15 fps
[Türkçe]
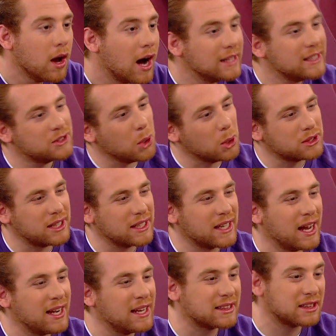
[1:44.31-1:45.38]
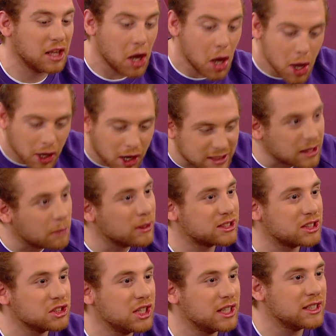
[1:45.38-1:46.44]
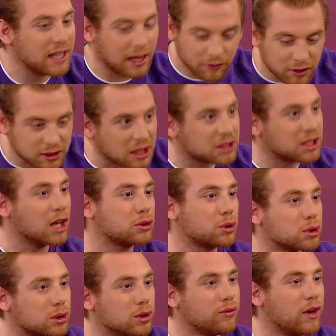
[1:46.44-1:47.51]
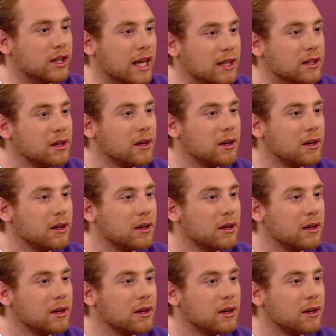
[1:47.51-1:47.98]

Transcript: Hani dört tekerlekli, gaza basınca giden, vitesi atıyorsun falan.